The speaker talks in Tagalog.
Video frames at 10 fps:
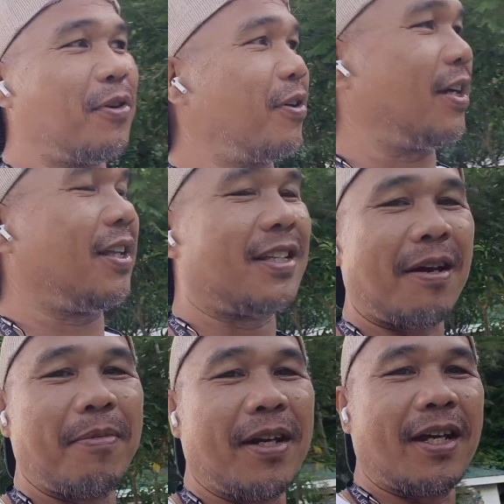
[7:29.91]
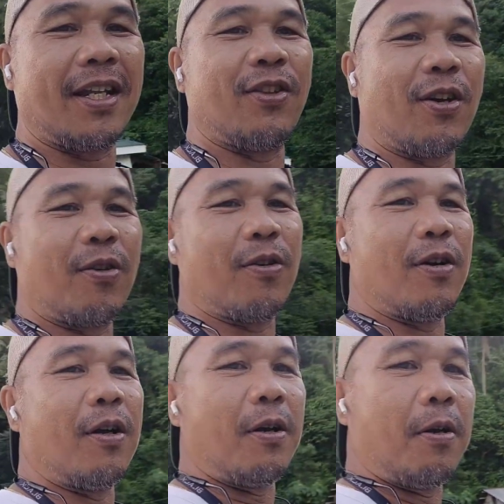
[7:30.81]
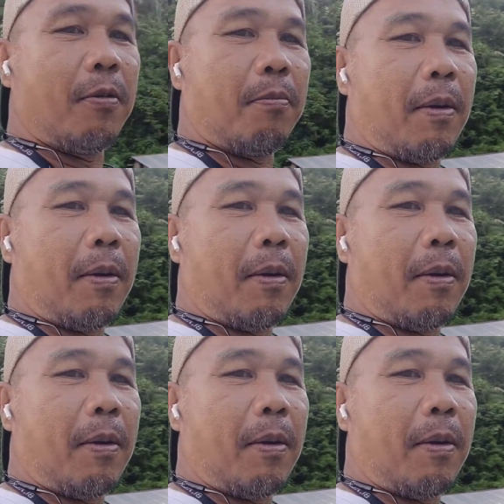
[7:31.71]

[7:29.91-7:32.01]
si kuya po yung nagsabi na dito ako